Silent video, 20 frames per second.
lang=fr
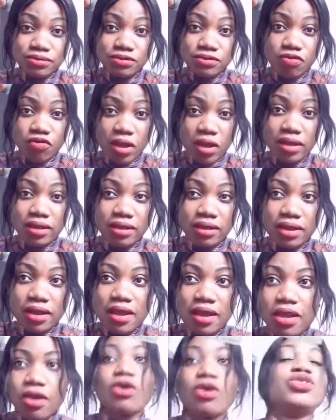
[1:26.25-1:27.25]
Vous voyez
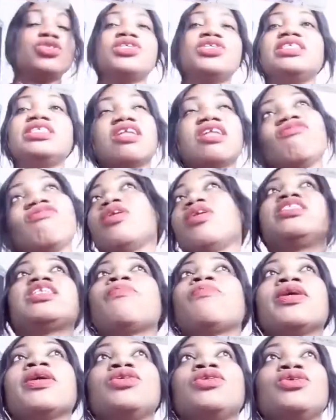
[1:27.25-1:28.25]
Quand je dis cette valeur,
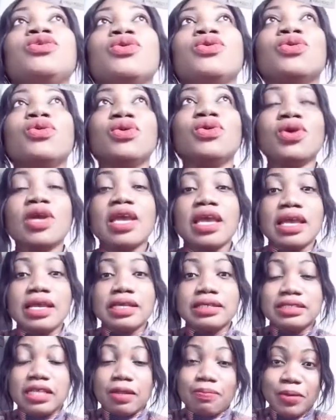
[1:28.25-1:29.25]
c'est pas dit que
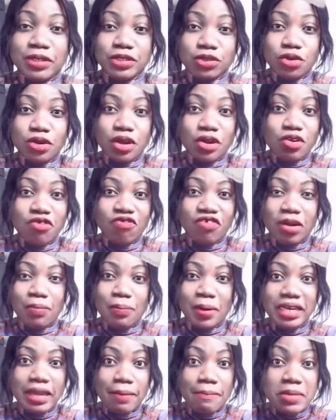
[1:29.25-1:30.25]
cette personne-là ne valent
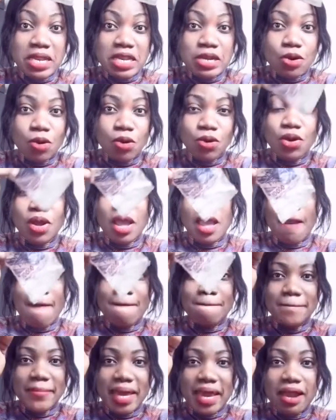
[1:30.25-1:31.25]
pas des millions.
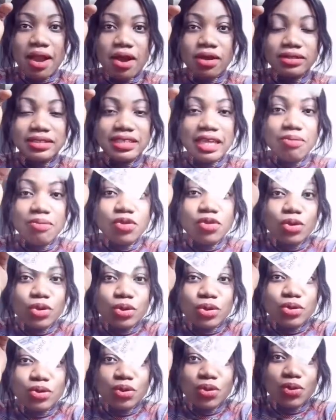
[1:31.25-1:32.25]
Mais en termes
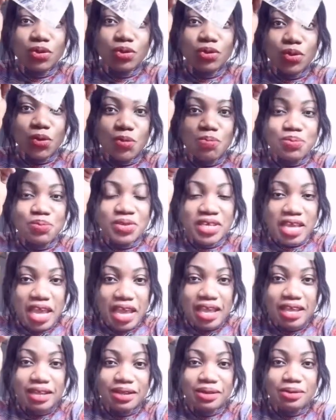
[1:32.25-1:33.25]
de, de
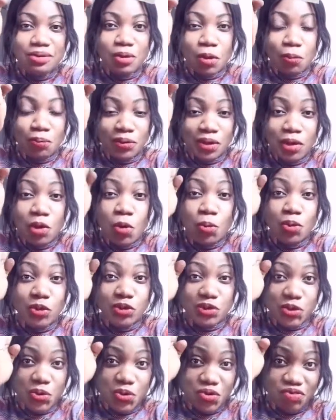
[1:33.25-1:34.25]
biais, de biais le
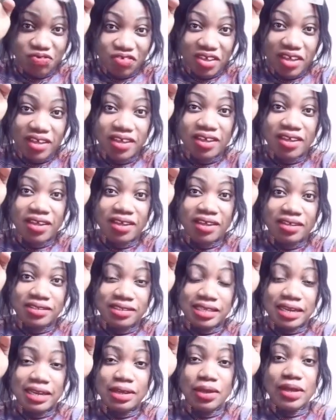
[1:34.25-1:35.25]
plus élevé,
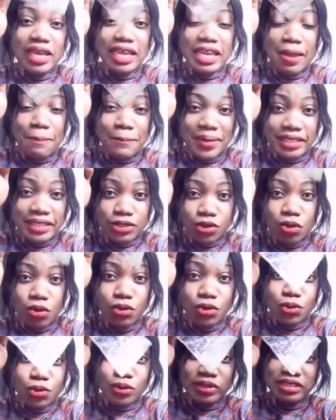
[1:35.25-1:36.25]
c'est-à-dire qu'il y a des
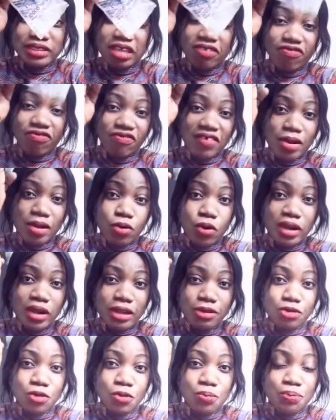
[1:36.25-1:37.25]
personnes qui ont cette
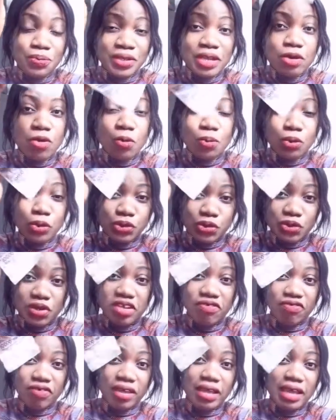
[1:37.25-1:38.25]
valeur-là de biais le plus
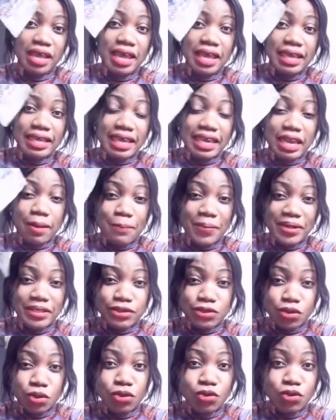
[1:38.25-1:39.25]
élevé. Il y a des
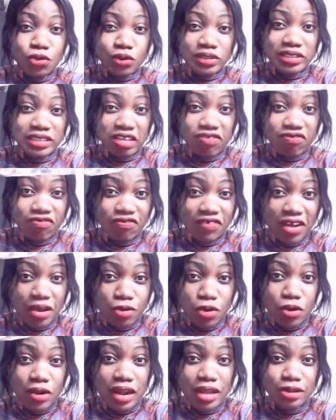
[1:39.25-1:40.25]
personnes qui ont cette
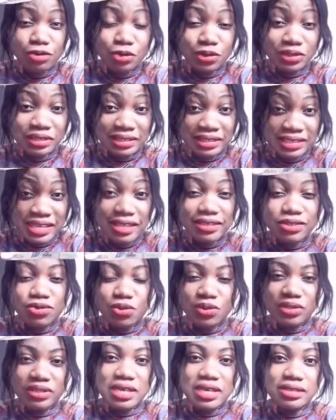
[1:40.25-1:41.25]
valeur-là de dièse
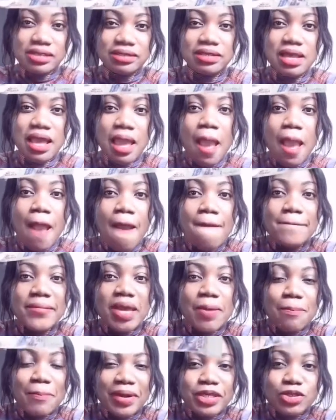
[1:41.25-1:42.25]
de dièse,
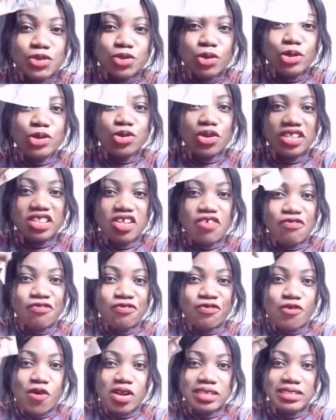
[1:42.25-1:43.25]
mais parce qu'ils ont été
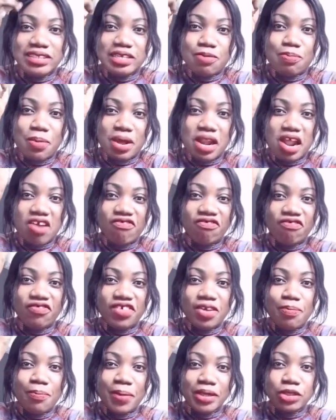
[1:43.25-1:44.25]
froissés par la
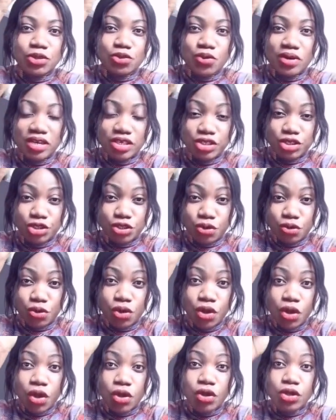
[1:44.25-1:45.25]
vie, parce que les gens,
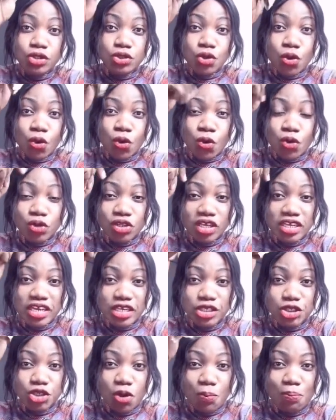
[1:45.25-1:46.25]
ils ont rencontré
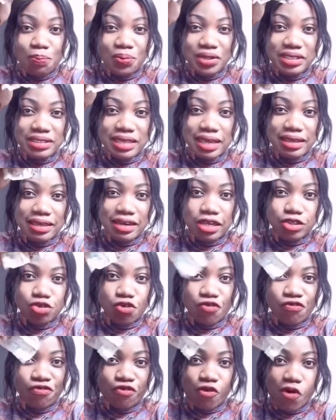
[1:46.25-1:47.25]
des gens bizarres qui les
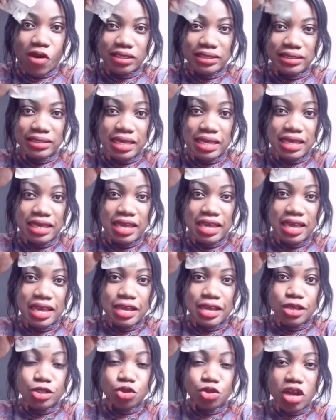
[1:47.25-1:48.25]
ont froissés,
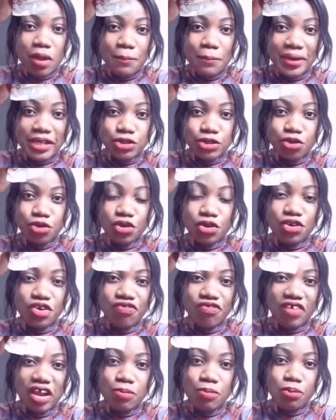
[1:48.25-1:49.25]
ils ont l'impression qu'ils ne
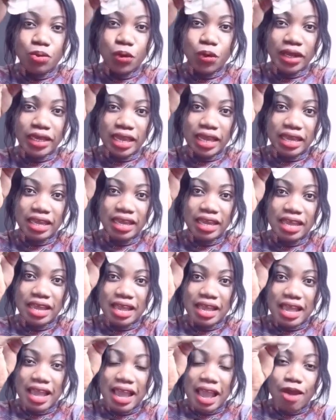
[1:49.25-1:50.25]
valent plus rien.
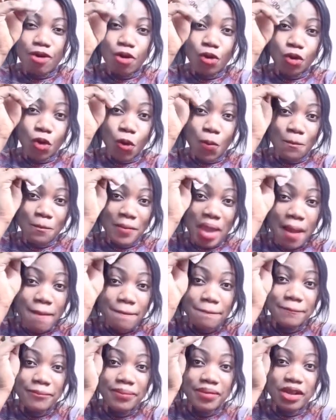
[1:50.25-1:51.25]
Alors que même
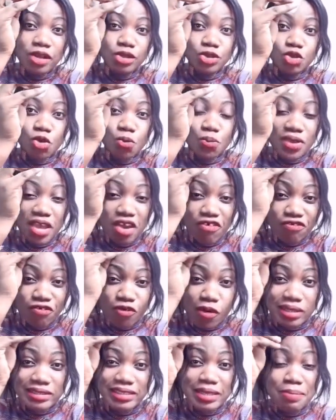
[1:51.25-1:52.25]
quand ce biais est
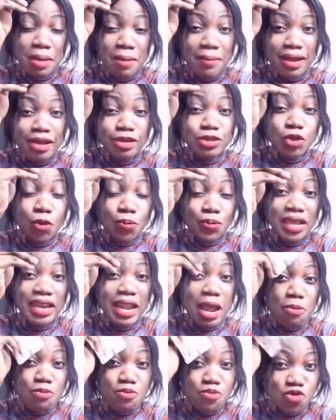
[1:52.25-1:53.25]
froissé, même quand ce biais
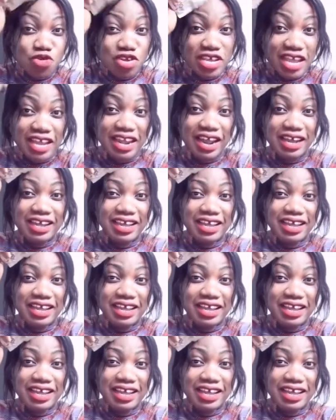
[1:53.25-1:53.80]
est mouillé là,